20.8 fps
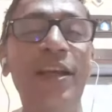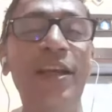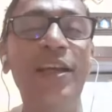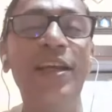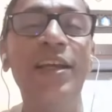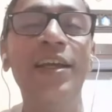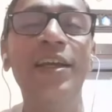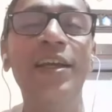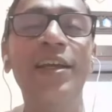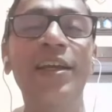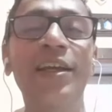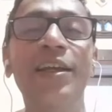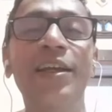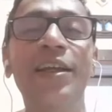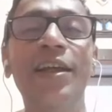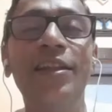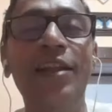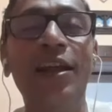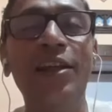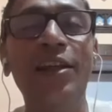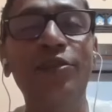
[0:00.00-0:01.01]
লাগে
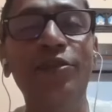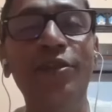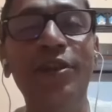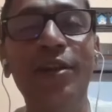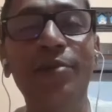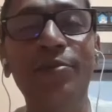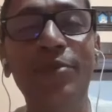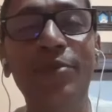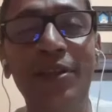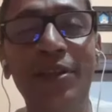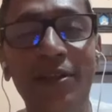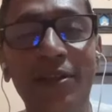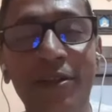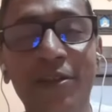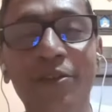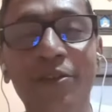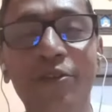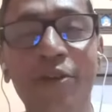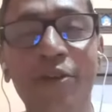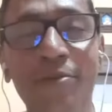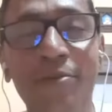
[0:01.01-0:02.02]
তার জন্য আমি
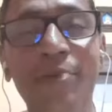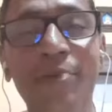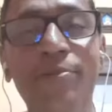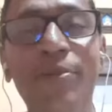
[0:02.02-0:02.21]
ক্ষমা